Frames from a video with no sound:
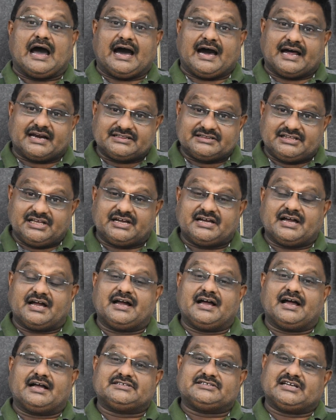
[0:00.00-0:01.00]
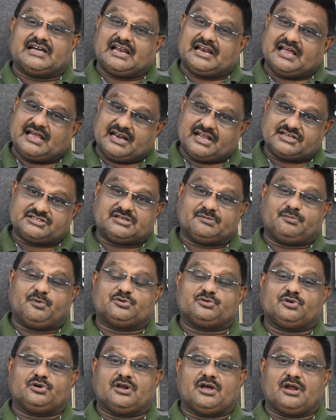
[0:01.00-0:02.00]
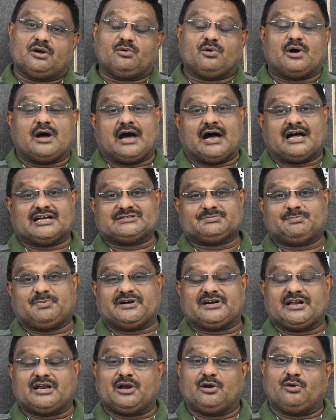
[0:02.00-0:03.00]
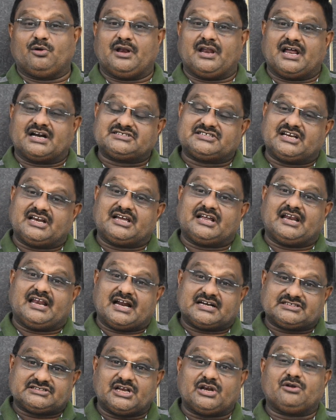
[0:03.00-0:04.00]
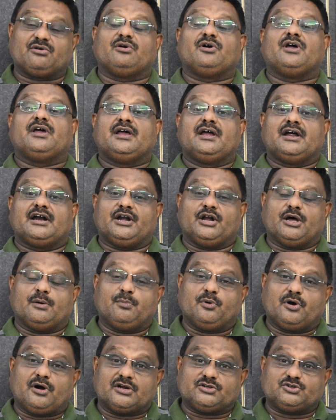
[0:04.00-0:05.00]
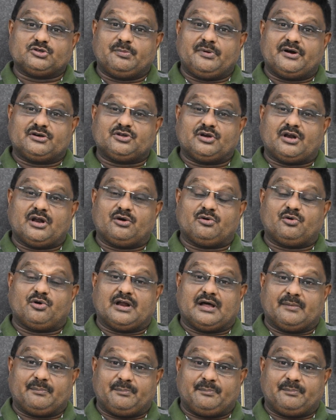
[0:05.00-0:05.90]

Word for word: ఆర్థికంగా చాలా నష్టపోతున్నారు హాస్పిటల్లో లక్షలకు లక్షలు డబ్బు ఖర్చు పెడుతున్నా కూడా